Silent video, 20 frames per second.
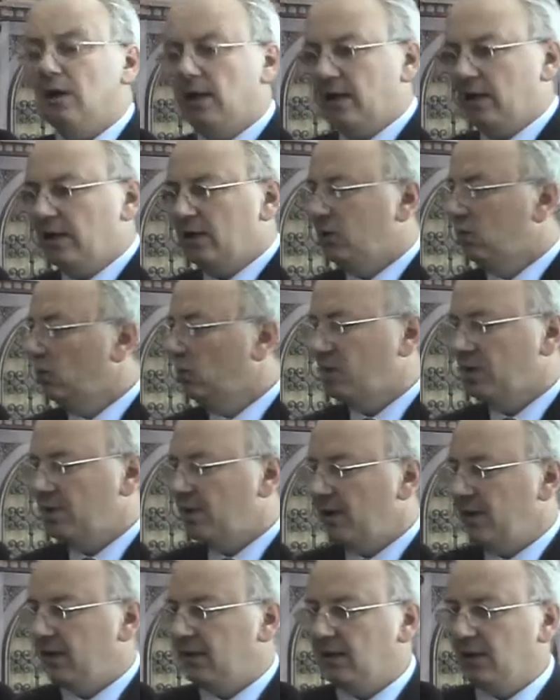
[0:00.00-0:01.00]
Eh,
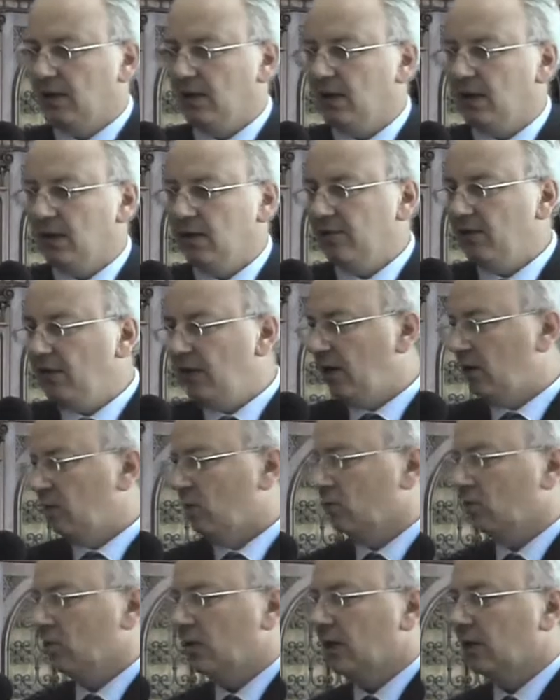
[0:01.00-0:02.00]
indubbiamente è vero,
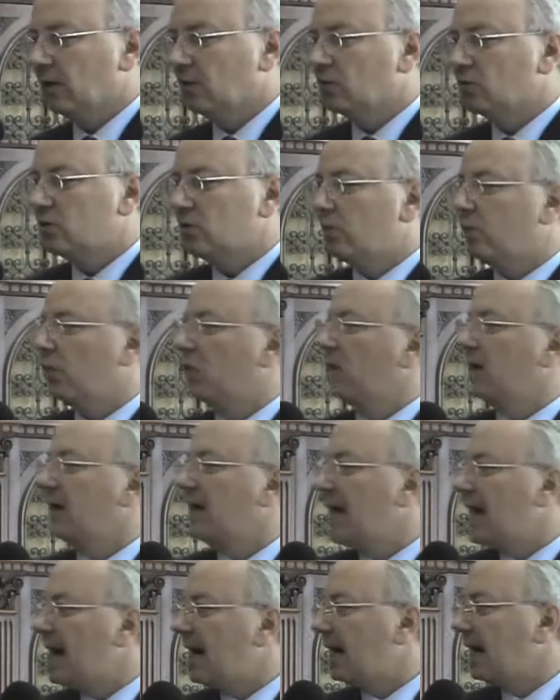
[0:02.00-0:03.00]
non, è, non, si può
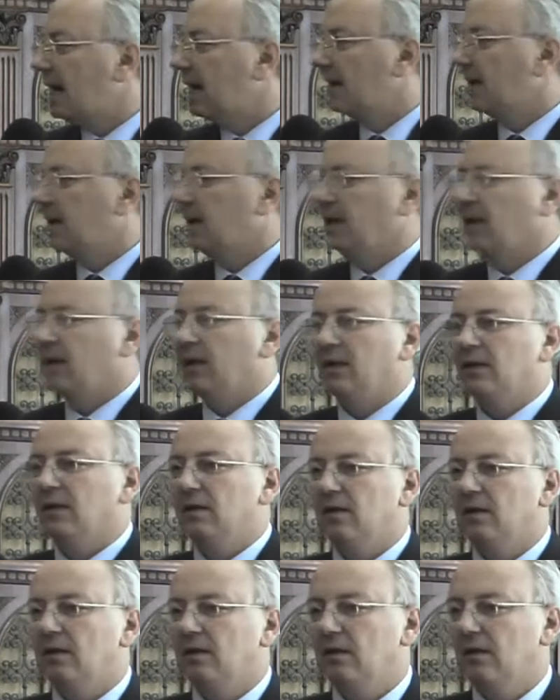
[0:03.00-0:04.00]
negare che
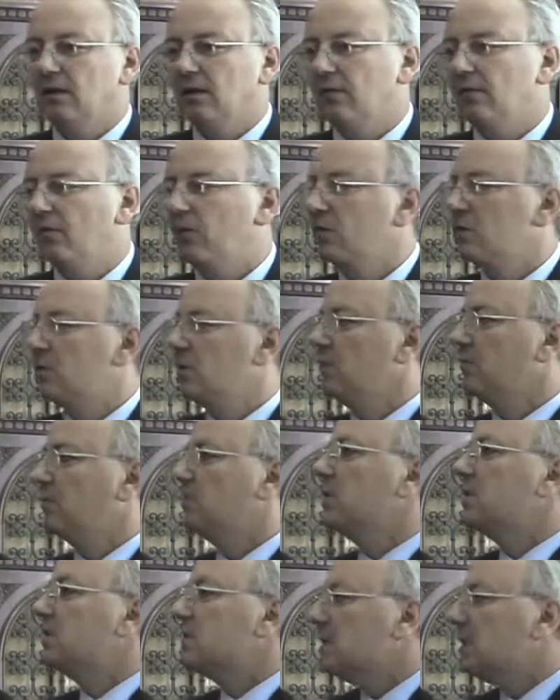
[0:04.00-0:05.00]
eh, le forze di
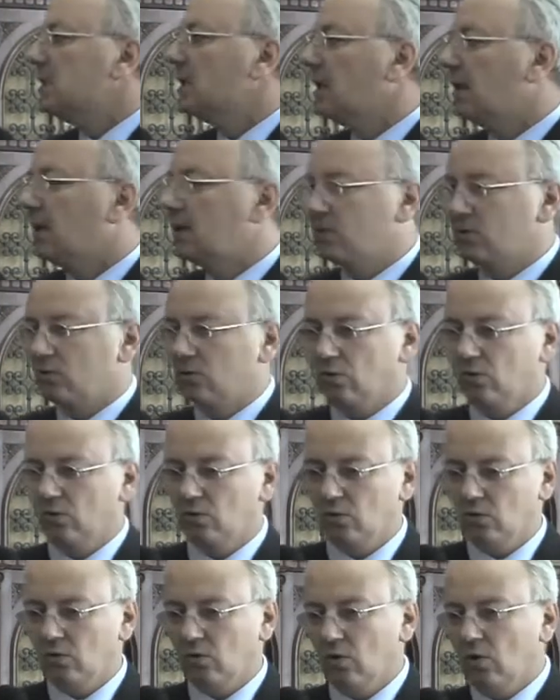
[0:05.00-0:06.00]
polizia
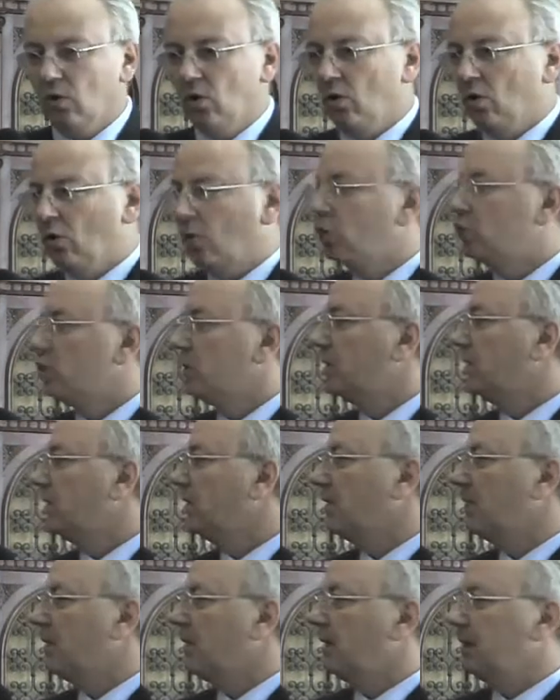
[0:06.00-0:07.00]
sono
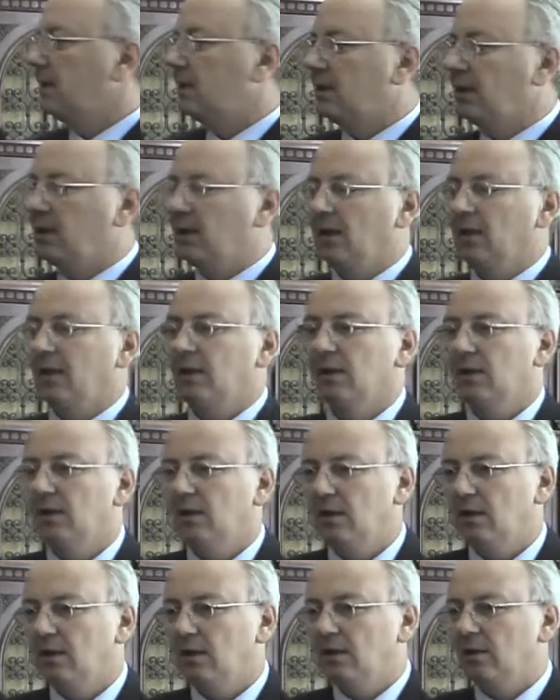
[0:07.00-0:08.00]
oggettivamente
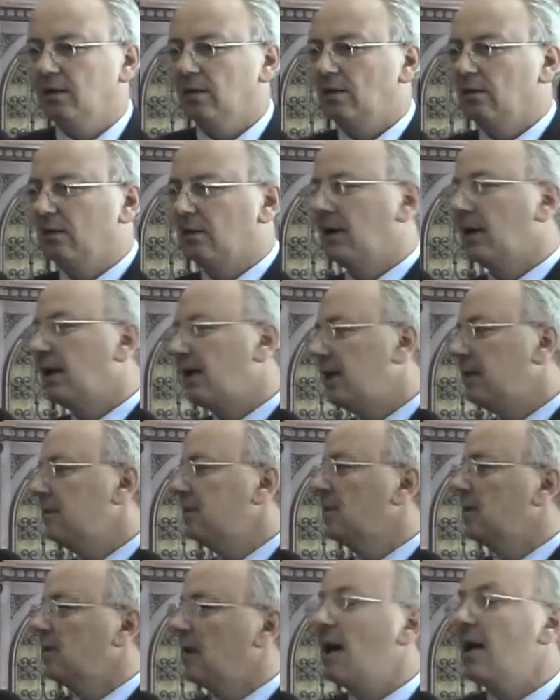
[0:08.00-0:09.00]
eh, eh
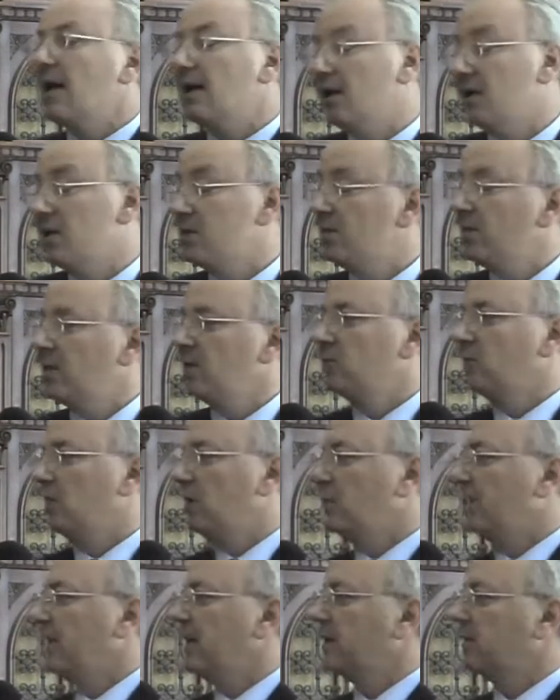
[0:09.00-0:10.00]
carenti anche rispetto
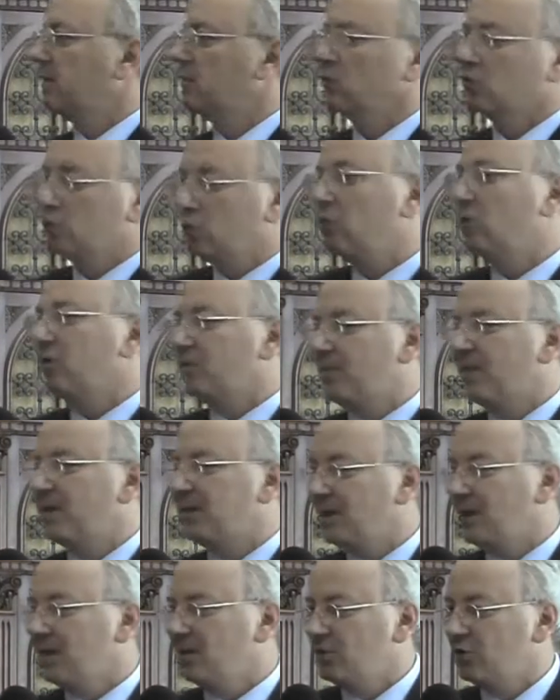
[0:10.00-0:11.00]
alle piante, non solo
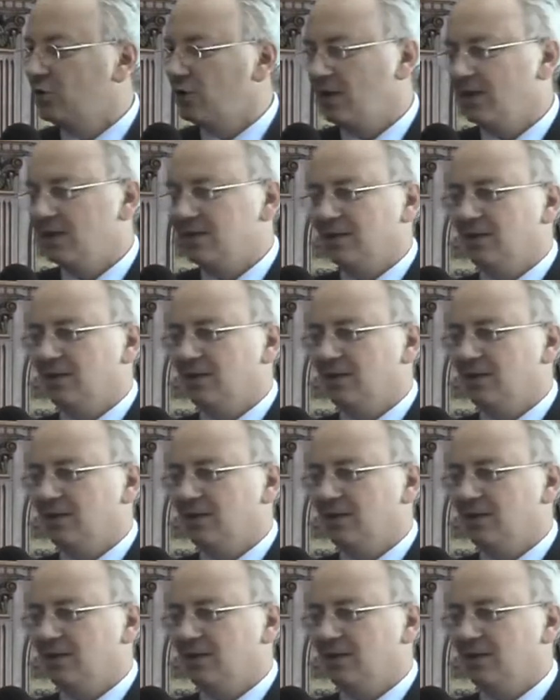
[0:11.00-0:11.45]
rispetto alle esigenze